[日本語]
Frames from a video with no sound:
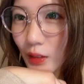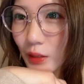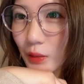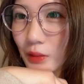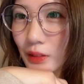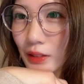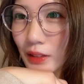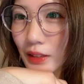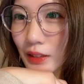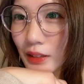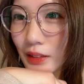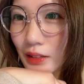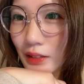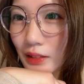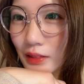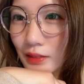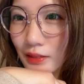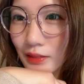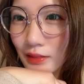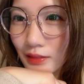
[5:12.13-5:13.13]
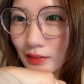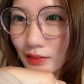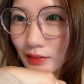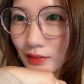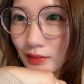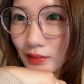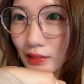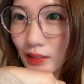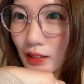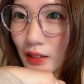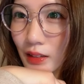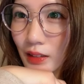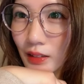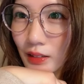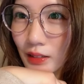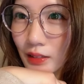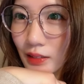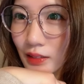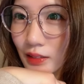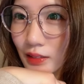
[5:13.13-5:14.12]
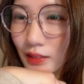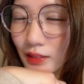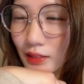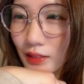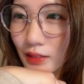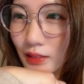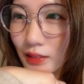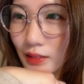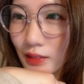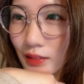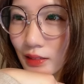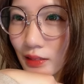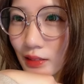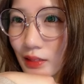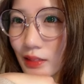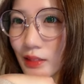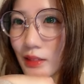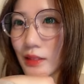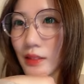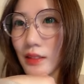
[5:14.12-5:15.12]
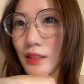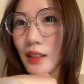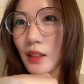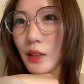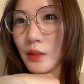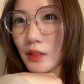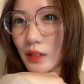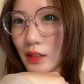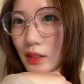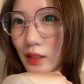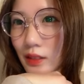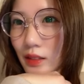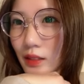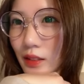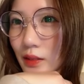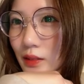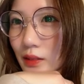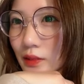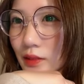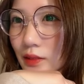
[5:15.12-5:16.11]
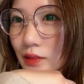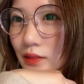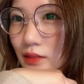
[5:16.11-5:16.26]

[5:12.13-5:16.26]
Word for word: ご飯で合わせないと